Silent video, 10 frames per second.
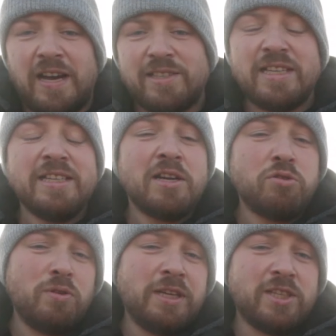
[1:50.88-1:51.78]
Was ich
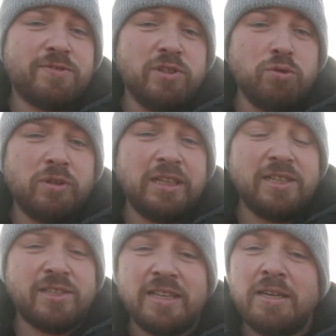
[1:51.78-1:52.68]
natürlich jetzt versuche,
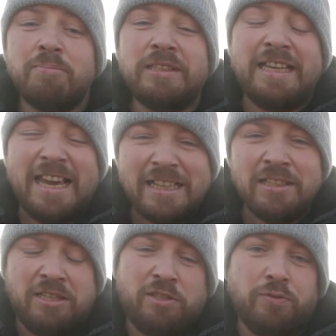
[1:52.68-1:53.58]
ist im
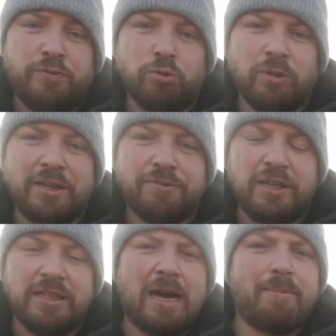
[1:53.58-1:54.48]
Gegenlicht zu
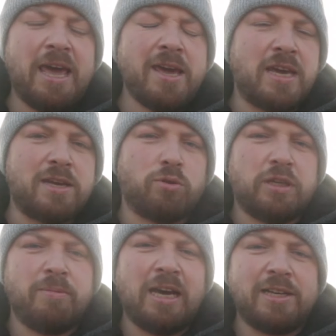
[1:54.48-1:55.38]
fotografieren. Aber hey, er hat doch
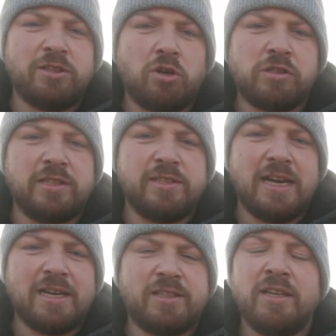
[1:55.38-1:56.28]
eben gerade noch
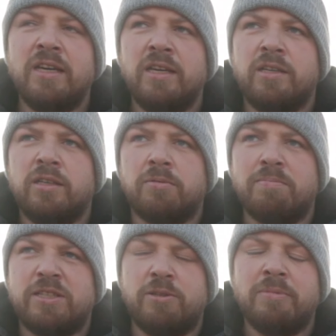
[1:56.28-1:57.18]
gesagt,
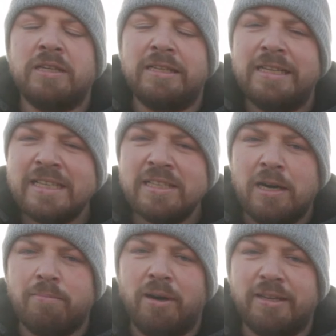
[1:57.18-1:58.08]
mit dem Licht
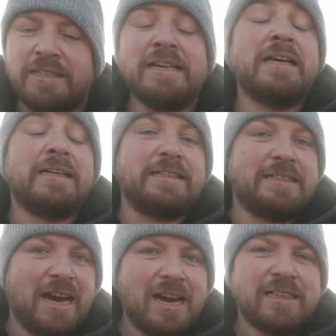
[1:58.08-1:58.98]
arbeiten.
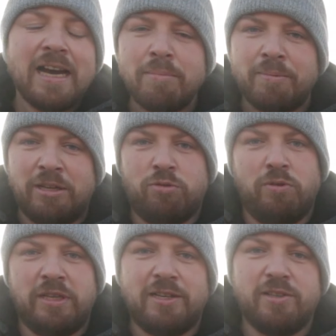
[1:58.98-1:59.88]
Ja, kann man
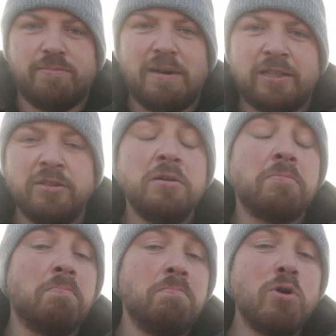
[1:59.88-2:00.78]
natürlich alles machen,
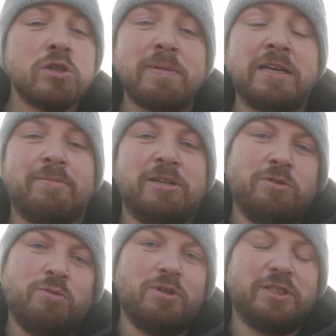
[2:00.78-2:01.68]
muss man aber
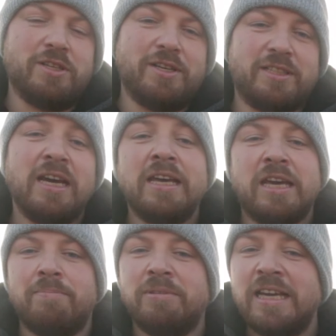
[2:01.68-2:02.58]
natürlich nicht.
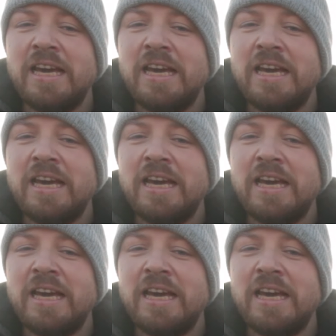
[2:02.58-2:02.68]
Im